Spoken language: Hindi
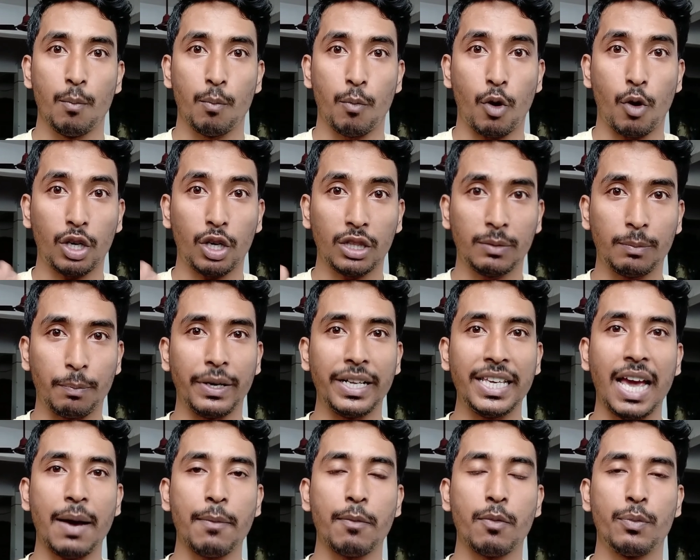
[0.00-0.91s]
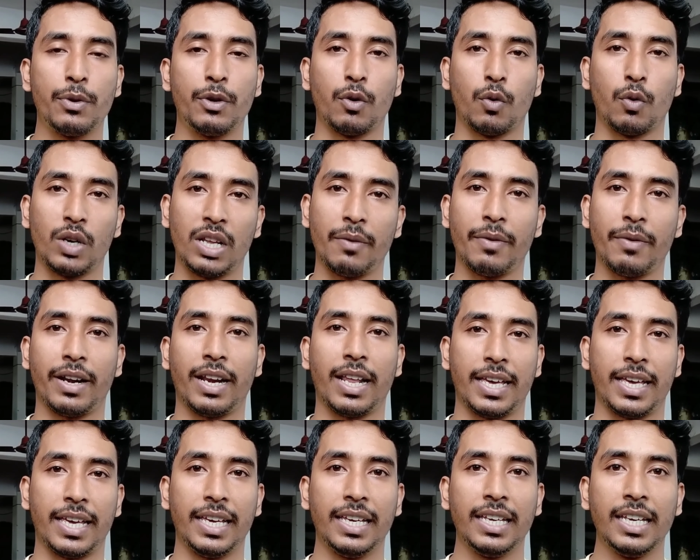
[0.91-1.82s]
बहुत बढ़िया मूवी होने वाला
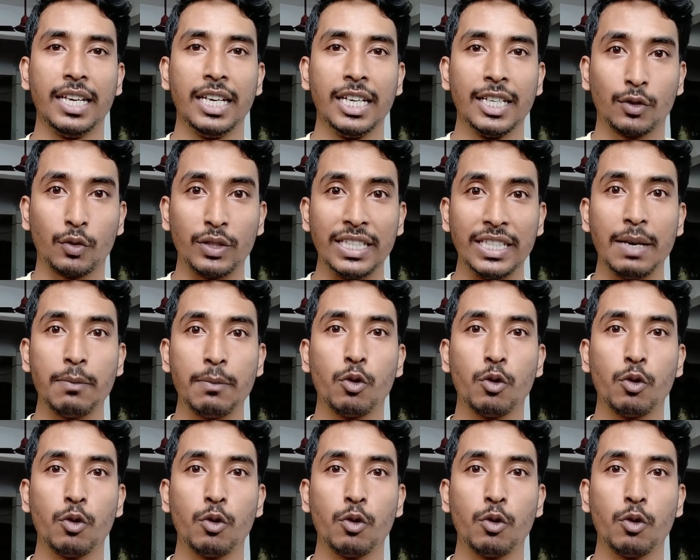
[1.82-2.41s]
है तो ये